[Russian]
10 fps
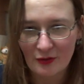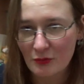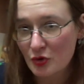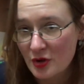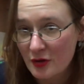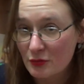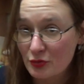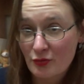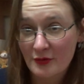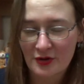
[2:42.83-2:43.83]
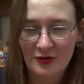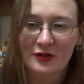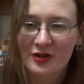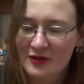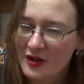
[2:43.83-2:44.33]
Я говорю, можно коробочку у вас
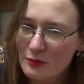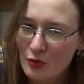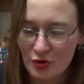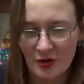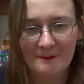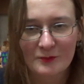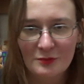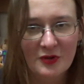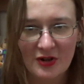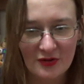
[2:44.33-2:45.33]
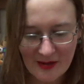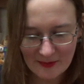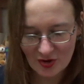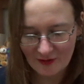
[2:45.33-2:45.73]
оставить? Сказали, можно. В общем, такие лапочки.